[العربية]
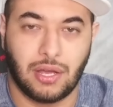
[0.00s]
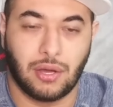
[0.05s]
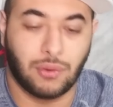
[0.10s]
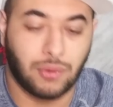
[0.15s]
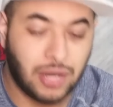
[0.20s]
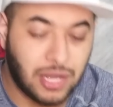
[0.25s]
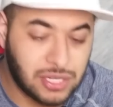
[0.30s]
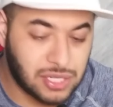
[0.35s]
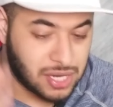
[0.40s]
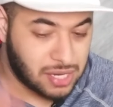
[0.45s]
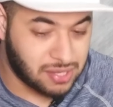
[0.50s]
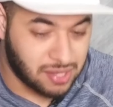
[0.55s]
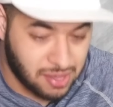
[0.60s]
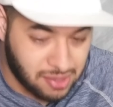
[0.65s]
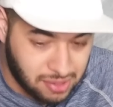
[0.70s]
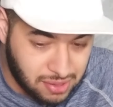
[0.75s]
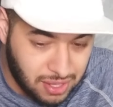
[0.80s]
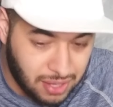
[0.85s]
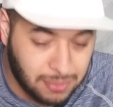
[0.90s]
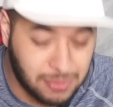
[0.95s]
وليش اس
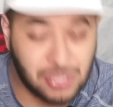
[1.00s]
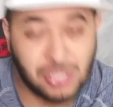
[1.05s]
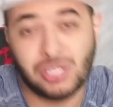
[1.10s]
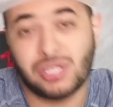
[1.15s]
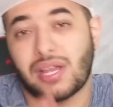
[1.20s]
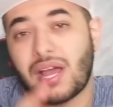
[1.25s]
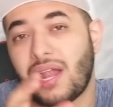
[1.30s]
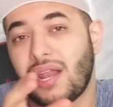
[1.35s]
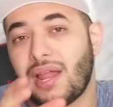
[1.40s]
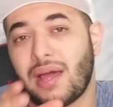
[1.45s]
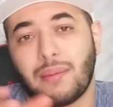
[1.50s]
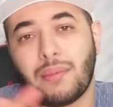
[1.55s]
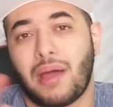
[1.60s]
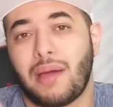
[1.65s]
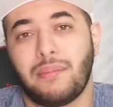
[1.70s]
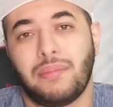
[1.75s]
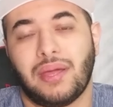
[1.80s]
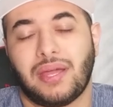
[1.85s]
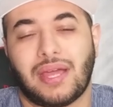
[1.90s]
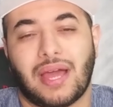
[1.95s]
اس دي مش هلا ما
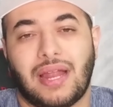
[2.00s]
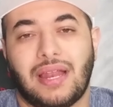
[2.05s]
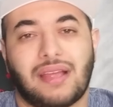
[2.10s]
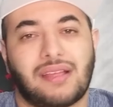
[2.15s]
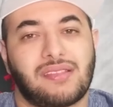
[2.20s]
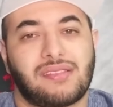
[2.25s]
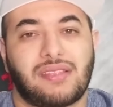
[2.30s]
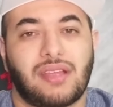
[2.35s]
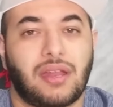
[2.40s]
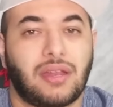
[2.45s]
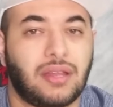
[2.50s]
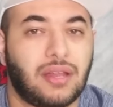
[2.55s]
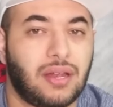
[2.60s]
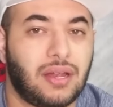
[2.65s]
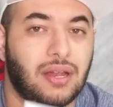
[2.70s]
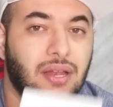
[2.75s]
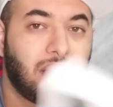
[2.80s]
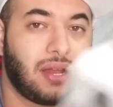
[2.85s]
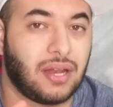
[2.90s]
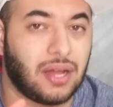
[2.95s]
عم بحكي على
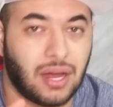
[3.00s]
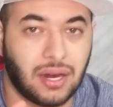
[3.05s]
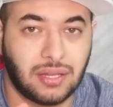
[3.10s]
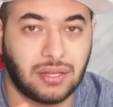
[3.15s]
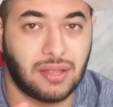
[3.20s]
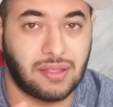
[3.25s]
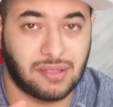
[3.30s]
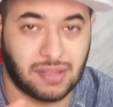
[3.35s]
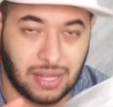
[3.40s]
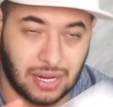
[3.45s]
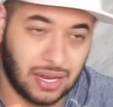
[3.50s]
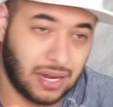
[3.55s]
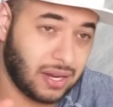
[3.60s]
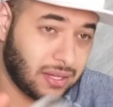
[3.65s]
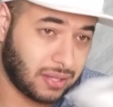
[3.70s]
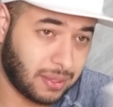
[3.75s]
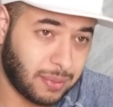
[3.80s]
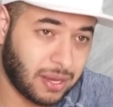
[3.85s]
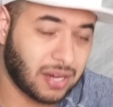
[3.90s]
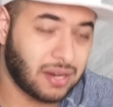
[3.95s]
الاكسترنال الهارد ديسك هلا انا
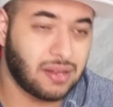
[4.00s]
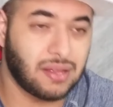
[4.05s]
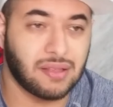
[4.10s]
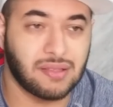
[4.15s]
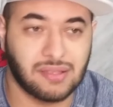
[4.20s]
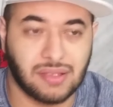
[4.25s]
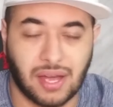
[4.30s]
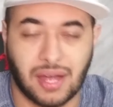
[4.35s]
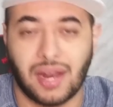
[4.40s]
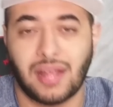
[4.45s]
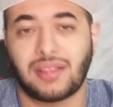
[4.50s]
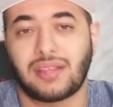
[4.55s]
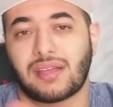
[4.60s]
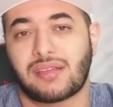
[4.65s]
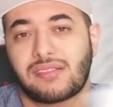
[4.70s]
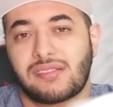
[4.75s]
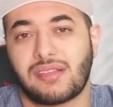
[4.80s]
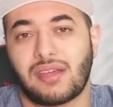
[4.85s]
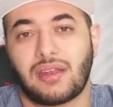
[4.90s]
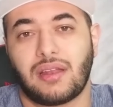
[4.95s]
طبعا استعرضت
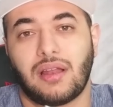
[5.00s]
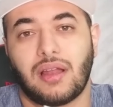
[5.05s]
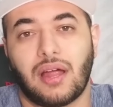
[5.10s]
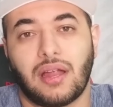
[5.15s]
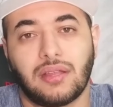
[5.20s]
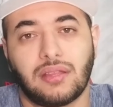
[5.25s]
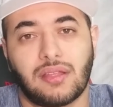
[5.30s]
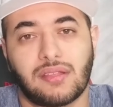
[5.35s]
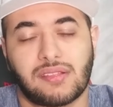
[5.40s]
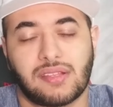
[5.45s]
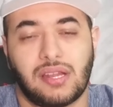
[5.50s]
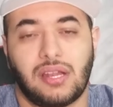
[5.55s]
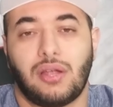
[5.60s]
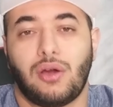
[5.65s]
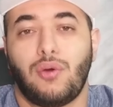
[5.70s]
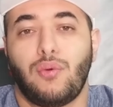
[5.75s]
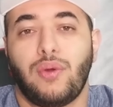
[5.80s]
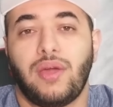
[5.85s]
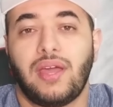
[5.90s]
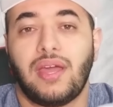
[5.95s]
اكسترنال هارد ديسك اللي
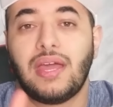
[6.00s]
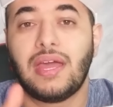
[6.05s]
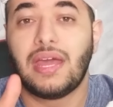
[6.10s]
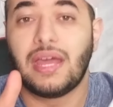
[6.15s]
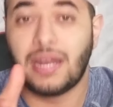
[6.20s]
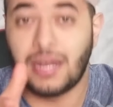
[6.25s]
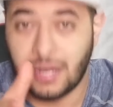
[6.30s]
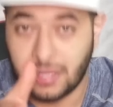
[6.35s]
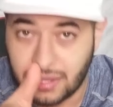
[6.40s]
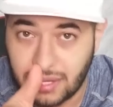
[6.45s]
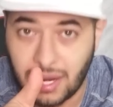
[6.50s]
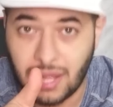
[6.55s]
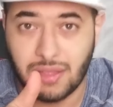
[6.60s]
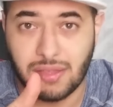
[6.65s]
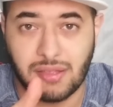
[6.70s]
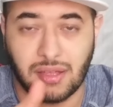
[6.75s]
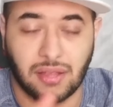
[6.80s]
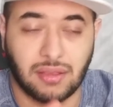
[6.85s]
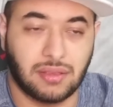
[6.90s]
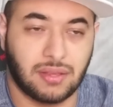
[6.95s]
هو
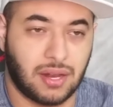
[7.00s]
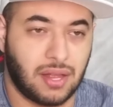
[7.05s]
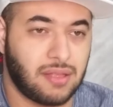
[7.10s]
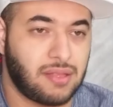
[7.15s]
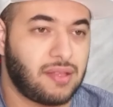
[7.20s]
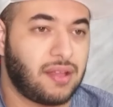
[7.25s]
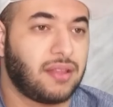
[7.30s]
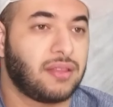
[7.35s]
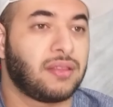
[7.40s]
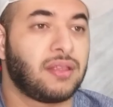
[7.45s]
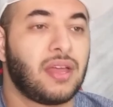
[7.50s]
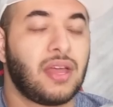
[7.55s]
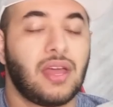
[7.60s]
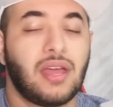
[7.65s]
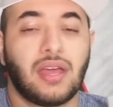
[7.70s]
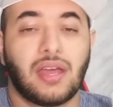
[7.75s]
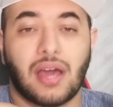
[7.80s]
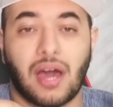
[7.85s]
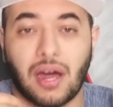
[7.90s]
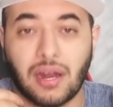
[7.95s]
الترانسند ترانسند
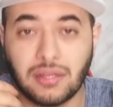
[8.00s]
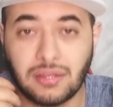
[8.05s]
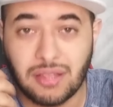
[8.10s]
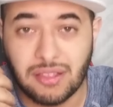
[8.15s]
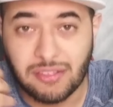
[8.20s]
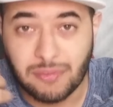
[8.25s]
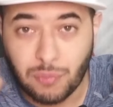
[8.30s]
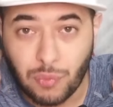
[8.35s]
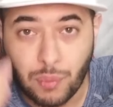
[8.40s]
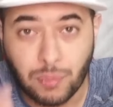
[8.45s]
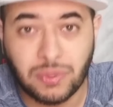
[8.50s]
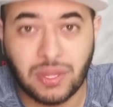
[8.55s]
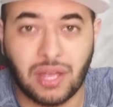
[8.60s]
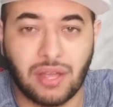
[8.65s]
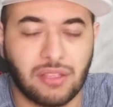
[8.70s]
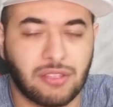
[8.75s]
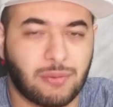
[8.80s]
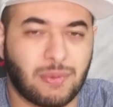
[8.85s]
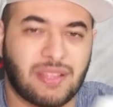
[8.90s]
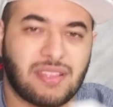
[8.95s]
هارد ديسك
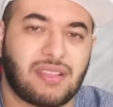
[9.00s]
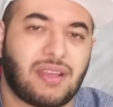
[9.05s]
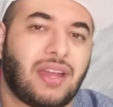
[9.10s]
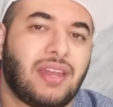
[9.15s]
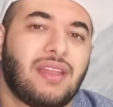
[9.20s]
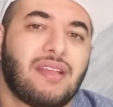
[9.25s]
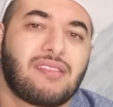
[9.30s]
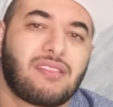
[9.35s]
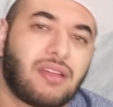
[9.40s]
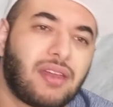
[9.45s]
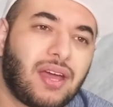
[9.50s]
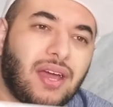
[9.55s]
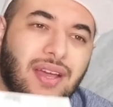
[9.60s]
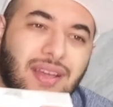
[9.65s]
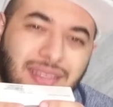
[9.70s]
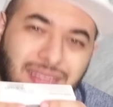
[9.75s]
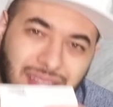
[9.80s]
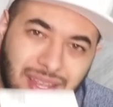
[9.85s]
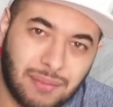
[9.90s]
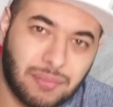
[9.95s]
ممتاز بس عندنا سرعه
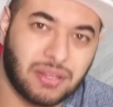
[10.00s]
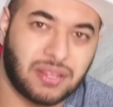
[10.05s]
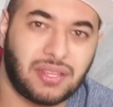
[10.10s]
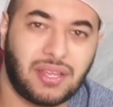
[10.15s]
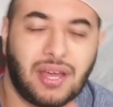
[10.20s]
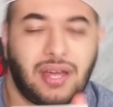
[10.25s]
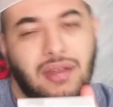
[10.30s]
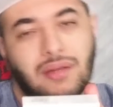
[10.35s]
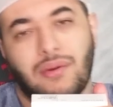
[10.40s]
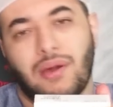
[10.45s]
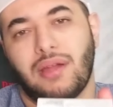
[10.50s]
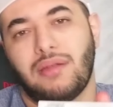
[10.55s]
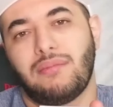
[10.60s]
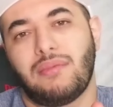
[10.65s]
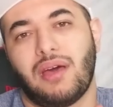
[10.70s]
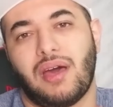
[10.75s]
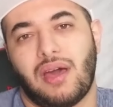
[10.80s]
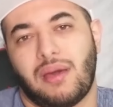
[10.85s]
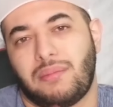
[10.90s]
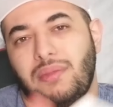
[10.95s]
كثير بطيئه نوعا
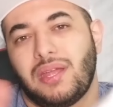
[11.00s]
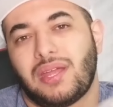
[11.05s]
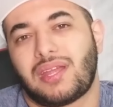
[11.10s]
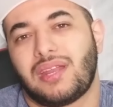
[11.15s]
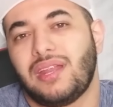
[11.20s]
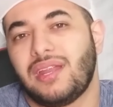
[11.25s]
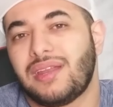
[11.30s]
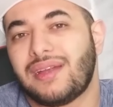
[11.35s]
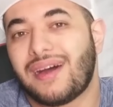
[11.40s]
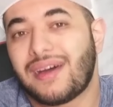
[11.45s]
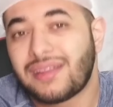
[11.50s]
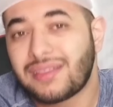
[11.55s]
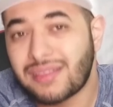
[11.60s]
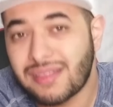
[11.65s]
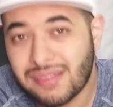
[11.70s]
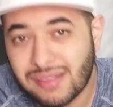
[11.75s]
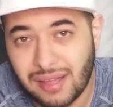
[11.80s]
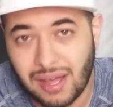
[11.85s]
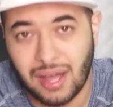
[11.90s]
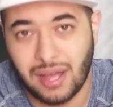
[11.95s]
ما عم نحكي نحن هارد
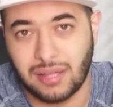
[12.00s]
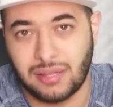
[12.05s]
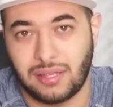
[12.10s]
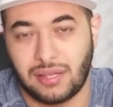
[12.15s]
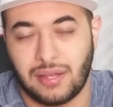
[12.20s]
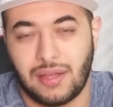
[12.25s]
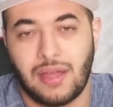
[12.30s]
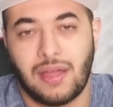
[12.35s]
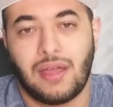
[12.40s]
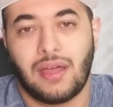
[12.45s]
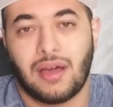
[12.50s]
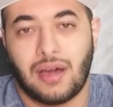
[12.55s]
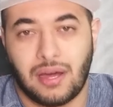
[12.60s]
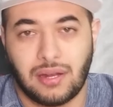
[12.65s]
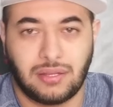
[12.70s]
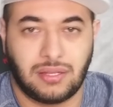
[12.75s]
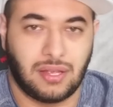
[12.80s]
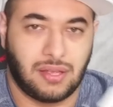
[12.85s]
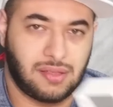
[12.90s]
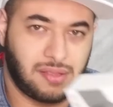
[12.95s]
ديسك عادي
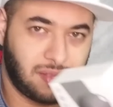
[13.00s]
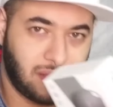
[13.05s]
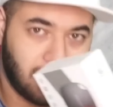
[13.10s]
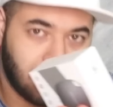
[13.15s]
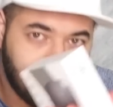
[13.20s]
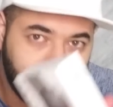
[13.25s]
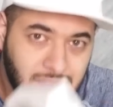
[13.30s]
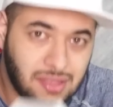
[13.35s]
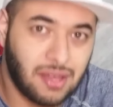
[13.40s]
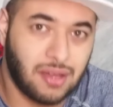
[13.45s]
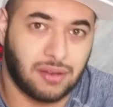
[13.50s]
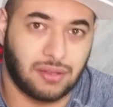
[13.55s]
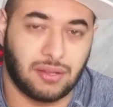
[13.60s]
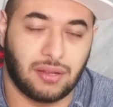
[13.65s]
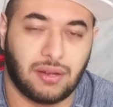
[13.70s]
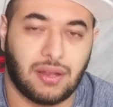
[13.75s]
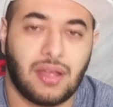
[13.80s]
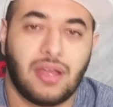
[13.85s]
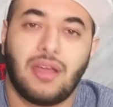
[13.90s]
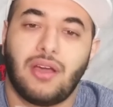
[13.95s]
هارد ديسك اكسترنال
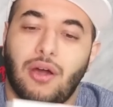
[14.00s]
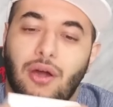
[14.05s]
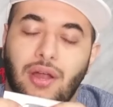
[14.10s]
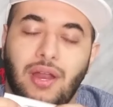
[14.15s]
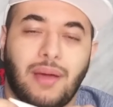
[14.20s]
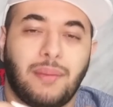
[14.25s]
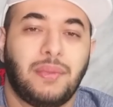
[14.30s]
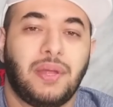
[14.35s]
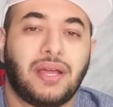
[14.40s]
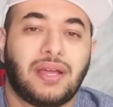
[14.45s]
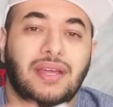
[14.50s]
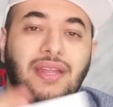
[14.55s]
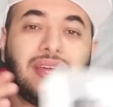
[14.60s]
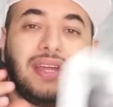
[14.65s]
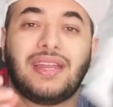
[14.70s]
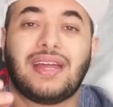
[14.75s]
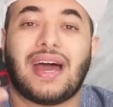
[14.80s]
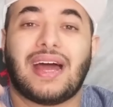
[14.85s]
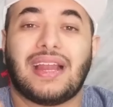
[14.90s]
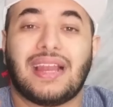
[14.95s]
هون عم نحكي
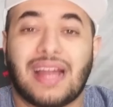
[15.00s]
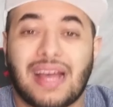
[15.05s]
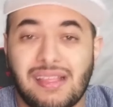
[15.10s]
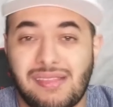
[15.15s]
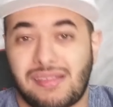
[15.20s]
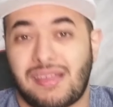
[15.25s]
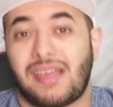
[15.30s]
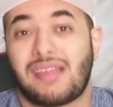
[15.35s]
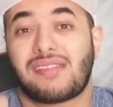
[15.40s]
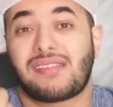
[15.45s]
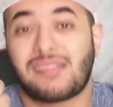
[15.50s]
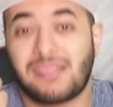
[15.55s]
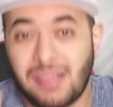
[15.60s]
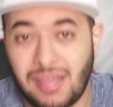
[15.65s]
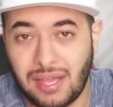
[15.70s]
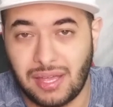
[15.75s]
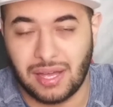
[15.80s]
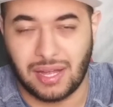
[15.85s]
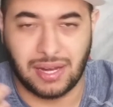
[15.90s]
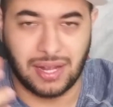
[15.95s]
نحن عن الاس اس
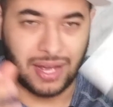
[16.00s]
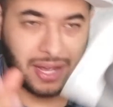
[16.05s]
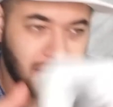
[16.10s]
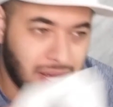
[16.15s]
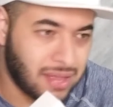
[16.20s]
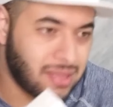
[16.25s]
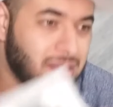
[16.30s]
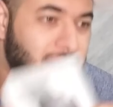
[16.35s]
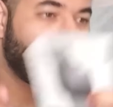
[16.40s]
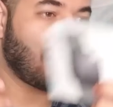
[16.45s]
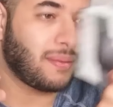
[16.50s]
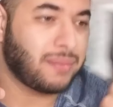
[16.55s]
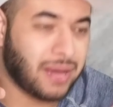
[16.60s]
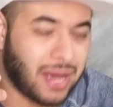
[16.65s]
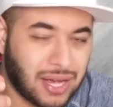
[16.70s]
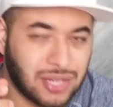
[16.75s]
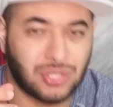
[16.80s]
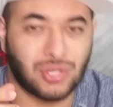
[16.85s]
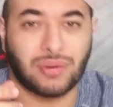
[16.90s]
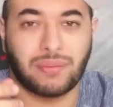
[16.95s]
دي يعني اسرع
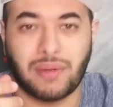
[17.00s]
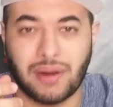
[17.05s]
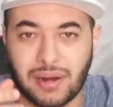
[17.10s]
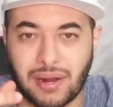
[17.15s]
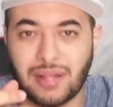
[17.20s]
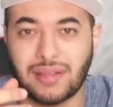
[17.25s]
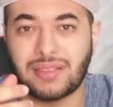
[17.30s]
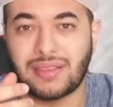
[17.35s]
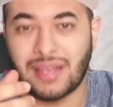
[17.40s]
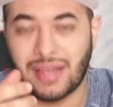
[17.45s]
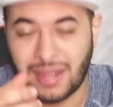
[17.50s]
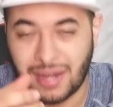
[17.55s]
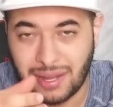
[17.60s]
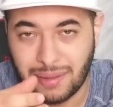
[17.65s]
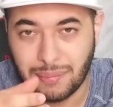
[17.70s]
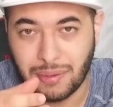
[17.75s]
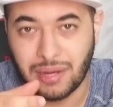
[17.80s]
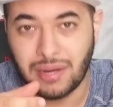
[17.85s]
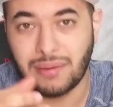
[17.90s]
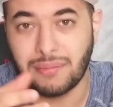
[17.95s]
بعشر مرات
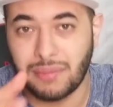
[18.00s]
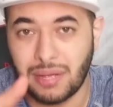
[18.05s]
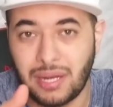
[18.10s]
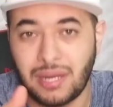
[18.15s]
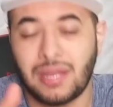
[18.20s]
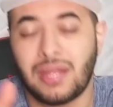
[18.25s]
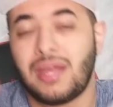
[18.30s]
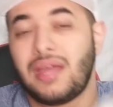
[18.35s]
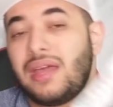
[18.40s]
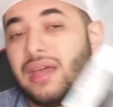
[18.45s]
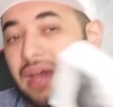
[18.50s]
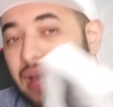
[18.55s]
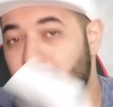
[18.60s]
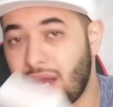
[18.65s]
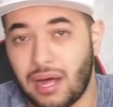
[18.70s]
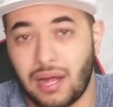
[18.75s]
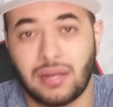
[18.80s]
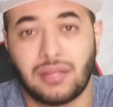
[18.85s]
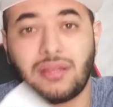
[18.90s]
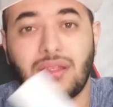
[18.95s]
تقريبا من
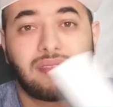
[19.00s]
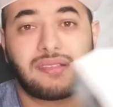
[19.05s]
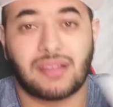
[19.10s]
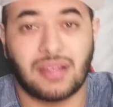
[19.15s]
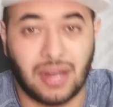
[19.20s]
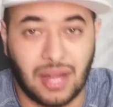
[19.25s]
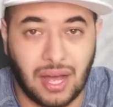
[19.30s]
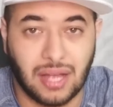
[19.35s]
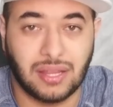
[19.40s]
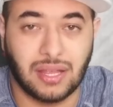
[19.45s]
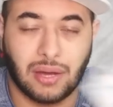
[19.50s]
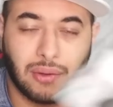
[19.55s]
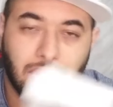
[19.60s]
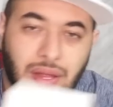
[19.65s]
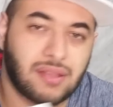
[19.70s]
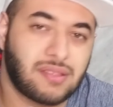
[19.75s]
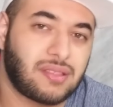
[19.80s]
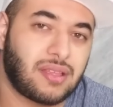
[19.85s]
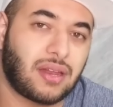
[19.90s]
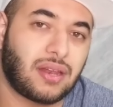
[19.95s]
الهارد ديسك العادي او
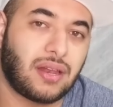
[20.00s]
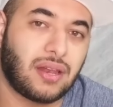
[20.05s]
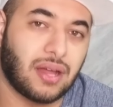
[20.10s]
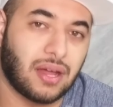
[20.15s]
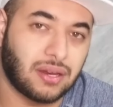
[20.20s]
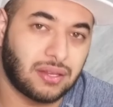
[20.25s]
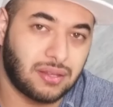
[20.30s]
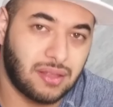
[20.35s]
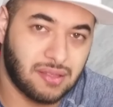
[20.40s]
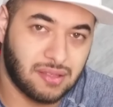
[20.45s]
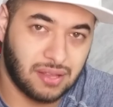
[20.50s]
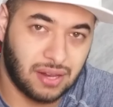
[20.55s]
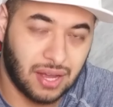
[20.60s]
الاكسترنال هارد ديسك